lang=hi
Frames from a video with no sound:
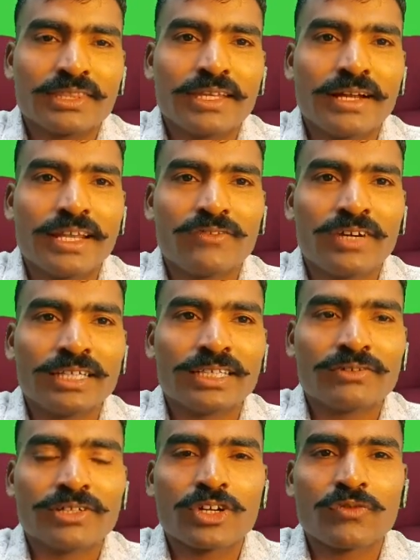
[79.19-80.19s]
थर्टी फाइव
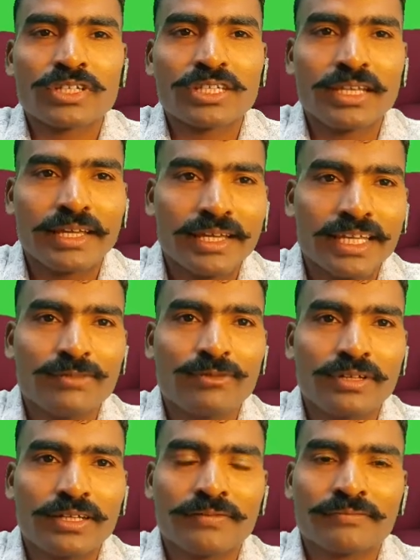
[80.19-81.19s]
थाउजेंड रुपीज़ लगेंगे
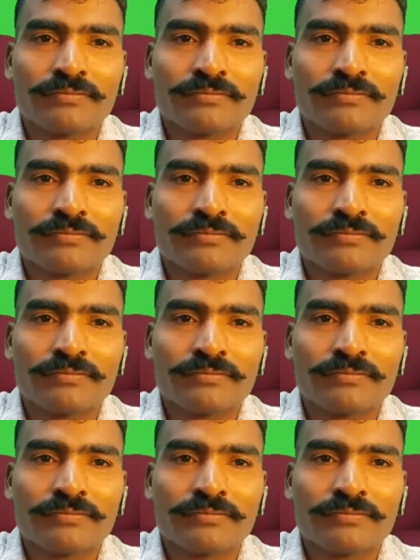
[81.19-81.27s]
बोला